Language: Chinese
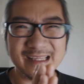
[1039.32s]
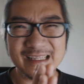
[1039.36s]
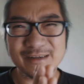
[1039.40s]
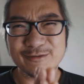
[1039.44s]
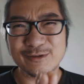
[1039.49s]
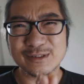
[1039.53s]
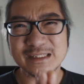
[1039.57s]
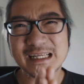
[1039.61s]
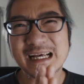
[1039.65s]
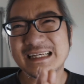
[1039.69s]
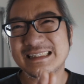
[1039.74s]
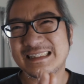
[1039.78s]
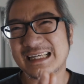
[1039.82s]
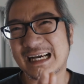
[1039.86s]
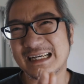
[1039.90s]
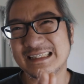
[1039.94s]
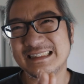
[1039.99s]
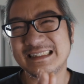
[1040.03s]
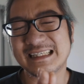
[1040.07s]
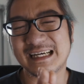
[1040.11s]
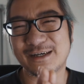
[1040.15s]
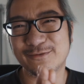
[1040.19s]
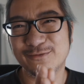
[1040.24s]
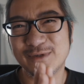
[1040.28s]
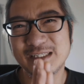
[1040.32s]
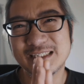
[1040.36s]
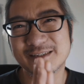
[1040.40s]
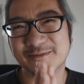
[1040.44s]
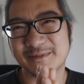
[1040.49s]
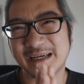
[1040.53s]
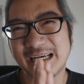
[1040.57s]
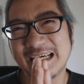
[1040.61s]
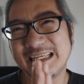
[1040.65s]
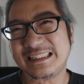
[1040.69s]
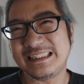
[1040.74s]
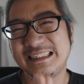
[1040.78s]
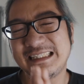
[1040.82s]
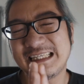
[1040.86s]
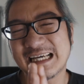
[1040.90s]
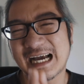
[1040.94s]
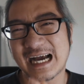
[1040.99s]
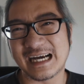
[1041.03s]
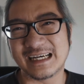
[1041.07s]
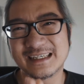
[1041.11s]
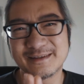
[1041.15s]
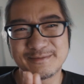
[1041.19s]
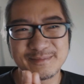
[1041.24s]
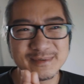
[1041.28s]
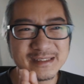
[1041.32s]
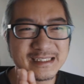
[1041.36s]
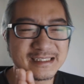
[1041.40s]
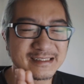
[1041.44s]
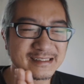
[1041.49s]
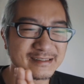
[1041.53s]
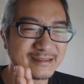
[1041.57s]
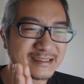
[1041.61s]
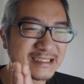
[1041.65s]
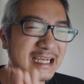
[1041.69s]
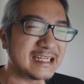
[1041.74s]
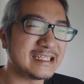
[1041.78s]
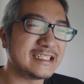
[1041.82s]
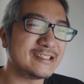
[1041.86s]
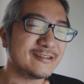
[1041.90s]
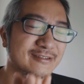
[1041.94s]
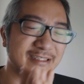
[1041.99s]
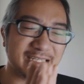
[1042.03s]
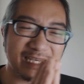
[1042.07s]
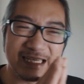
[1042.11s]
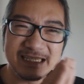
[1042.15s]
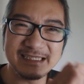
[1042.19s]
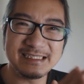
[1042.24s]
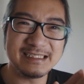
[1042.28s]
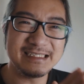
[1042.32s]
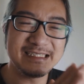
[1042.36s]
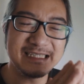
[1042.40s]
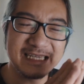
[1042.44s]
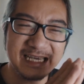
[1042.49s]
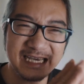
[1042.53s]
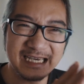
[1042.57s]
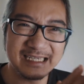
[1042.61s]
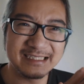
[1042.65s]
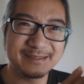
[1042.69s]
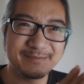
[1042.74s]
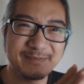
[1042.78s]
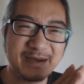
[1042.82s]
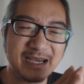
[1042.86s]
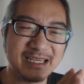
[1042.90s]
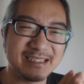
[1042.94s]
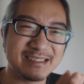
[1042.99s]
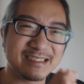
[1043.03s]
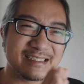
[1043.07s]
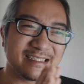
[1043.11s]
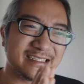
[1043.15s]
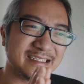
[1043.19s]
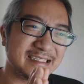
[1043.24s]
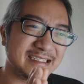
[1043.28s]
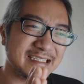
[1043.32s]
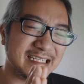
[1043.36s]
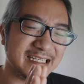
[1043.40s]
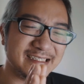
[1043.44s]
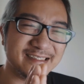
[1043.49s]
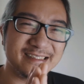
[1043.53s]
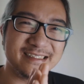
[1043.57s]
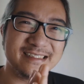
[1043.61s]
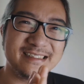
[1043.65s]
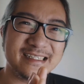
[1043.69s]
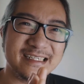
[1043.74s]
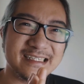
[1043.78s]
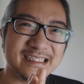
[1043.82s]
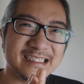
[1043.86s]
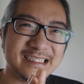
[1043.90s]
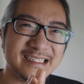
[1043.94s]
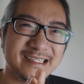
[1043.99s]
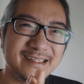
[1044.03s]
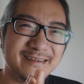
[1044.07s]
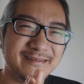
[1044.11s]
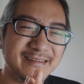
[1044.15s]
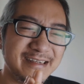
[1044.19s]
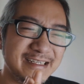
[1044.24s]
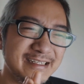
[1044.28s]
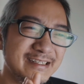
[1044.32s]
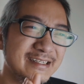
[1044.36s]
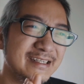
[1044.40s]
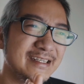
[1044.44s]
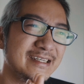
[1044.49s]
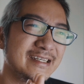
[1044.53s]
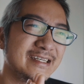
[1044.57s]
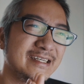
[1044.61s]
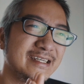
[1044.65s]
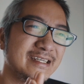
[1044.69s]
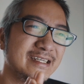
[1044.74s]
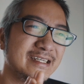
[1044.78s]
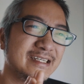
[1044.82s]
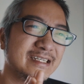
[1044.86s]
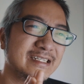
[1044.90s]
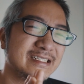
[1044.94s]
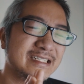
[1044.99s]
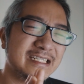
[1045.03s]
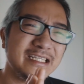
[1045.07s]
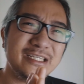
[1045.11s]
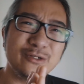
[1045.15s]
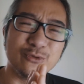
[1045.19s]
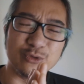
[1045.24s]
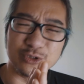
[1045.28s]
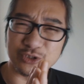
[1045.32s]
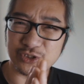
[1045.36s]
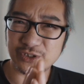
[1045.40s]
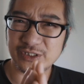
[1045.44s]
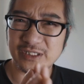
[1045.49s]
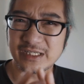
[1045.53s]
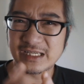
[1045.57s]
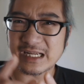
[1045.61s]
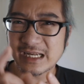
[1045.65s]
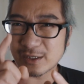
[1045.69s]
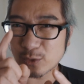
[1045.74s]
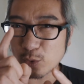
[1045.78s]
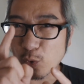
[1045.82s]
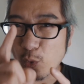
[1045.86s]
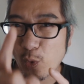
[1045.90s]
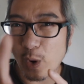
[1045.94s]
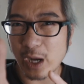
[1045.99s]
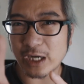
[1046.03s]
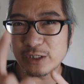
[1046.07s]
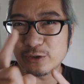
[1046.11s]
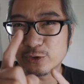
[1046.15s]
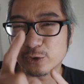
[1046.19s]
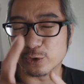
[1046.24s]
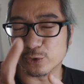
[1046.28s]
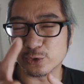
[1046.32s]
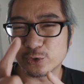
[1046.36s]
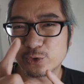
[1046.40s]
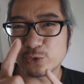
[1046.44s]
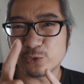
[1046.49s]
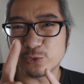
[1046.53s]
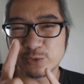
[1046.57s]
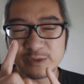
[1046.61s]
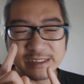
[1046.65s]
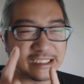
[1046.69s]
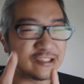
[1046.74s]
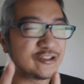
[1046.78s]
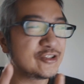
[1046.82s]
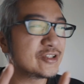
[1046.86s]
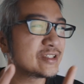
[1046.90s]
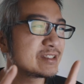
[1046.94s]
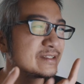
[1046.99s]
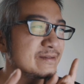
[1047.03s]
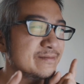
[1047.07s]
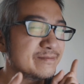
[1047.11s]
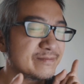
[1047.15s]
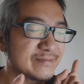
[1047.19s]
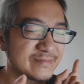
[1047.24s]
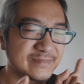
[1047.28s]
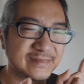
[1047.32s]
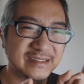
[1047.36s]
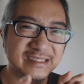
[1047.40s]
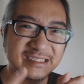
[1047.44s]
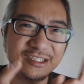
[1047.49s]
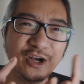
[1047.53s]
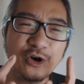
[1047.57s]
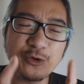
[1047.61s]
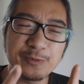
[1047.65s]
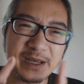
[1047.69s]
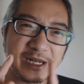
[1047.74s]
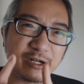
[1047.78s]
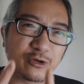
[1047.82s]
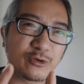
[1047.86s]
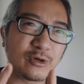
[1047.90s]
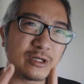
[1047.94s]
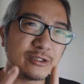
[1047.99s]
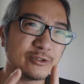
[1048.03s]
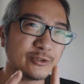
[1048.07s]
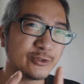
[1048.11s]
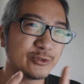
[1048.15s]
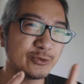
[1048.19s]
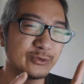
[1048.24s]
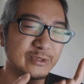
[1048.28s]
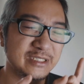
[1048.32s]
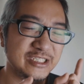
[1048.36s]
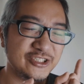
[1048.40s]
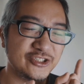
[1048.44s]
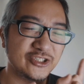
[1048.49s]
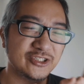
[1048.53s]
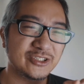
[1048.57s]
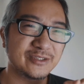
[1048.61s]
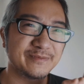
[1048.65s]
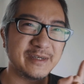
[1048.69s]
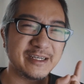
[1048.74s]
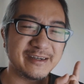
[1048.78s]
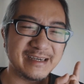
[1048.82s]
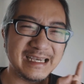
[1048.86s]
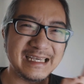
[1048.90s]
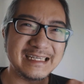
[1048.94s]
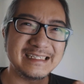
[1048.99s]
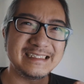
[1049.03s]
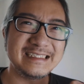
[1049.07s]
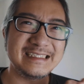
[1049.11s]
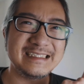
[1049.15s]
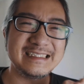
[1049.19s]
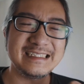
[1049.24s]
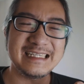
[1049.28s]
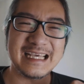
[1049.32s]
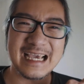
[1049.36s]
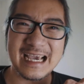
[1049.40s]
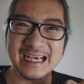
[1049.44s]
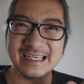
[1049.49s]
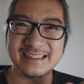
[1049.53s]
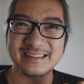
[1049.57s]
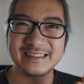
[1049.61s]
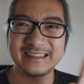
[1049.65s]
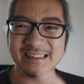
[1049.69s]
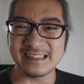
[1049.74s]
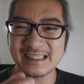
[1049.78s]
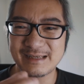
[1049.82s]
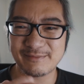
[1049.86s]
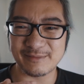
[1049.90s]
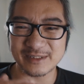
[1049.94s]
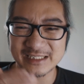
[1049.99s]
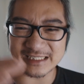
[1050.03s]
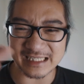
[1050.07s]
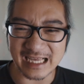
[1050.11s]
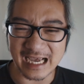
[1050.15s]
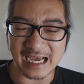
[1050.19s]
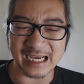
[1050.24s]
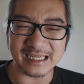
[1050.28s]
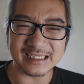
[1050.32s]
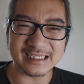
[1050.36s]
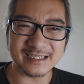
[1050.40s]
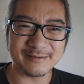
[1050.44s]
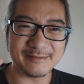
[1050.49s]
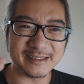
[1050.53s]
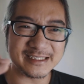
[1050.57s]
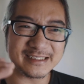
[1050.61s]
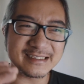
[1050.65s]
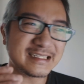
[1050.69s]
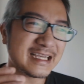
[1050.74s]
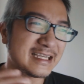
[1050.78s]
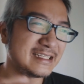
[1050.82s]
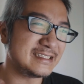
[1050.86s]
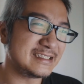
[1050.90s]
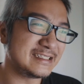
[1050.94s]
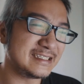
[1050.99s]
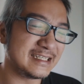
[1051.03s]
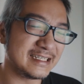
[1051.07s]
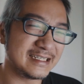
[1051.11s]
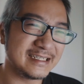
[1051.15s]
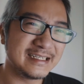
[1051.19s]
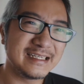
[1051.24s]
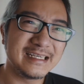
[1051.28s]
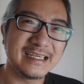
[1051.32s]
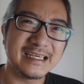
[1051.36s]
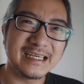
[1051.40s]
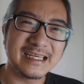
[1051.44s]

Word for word: 我大概讲一讲为什么 A7R2 不能代替我的 A7S 拍摄延时摄影。因为第一，我觉得它的宽容度的确是照片的宽容度，的确是没有 A7S 那么大。特别是在一些